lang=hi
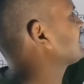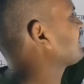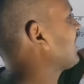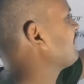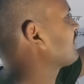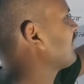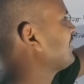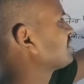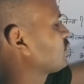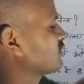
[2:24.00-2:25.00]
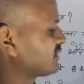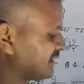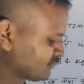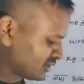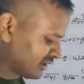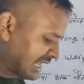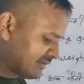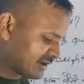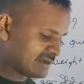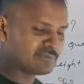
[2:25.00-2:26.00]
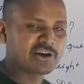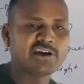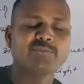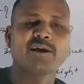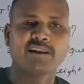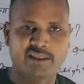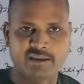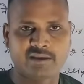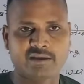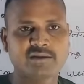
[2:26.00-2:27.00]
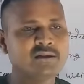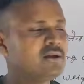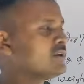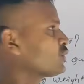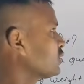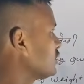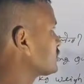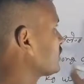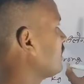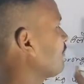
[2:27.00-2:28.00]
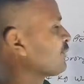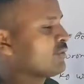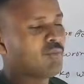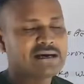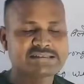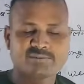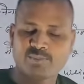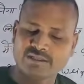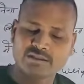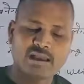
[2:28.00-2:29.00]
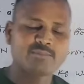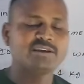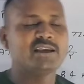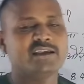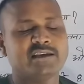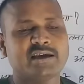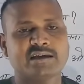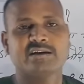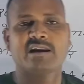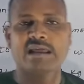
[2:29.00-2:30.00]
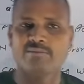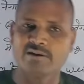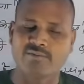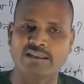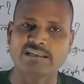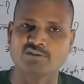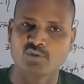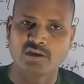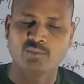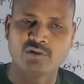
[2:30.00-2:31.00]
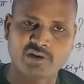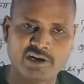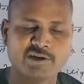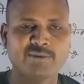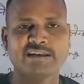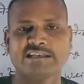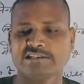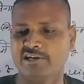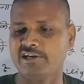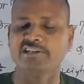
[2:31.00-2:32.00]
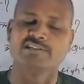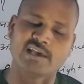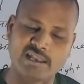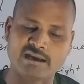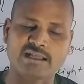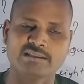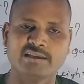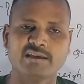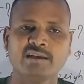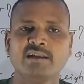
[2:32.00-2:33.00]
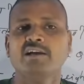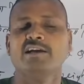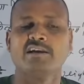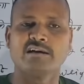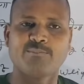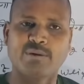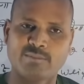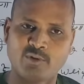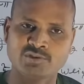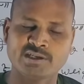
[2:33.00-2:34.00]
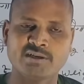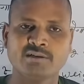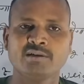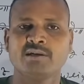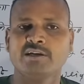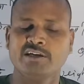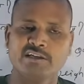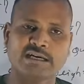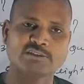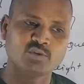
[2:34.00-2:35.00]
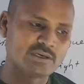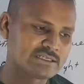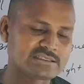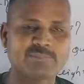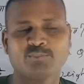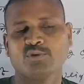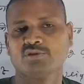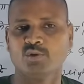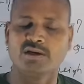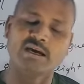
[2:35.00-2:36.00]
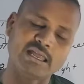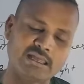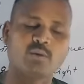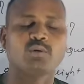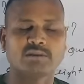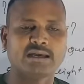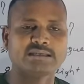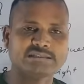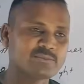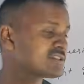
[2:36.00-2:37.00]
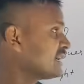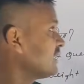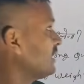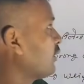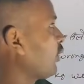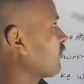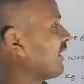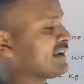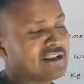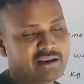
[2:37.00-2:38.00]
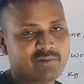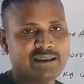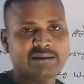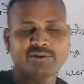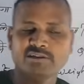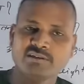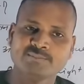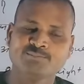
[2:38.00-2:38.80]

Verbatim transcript: जैसे ड्राइवर वाले सोचते हैं हम तो ड्राइवर हम ट्रेडमैन नहीं हैं तो दोस्तों वास्तविकता भी यही है कि ड्राइवर वाले जो हैं वो ट्रेडमैन की श्रेणी से अलग आते हैं इनका प्रमोशन इनका जो है सब कुछ जो है अलग होता है समझ गए और वेटनरी वाले भी